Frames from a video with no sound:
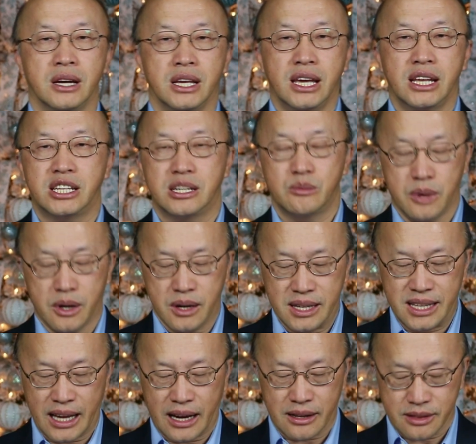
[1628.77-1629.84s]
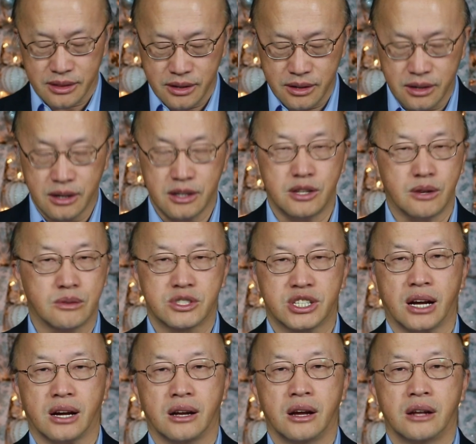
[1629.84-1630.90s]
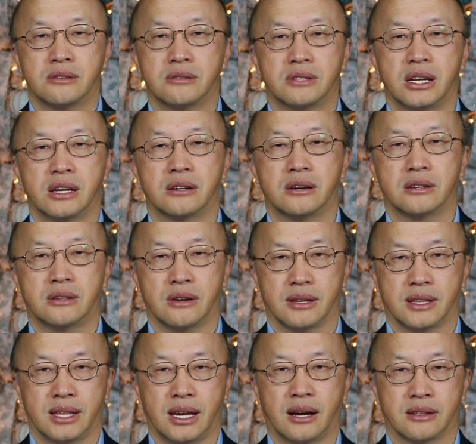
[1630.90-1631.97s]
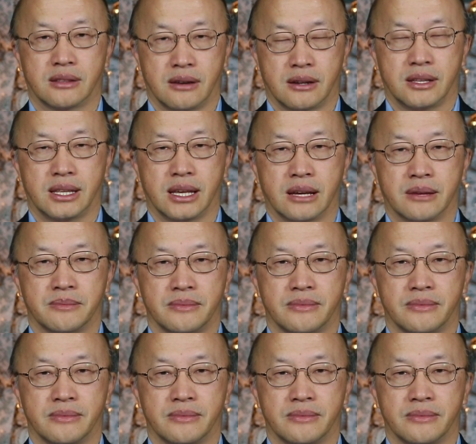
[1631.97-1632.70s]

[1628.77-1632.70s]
nhưng chỉ mỗi dạng từ cứ dùng chân từ tên này cứ cho dạng cho dạng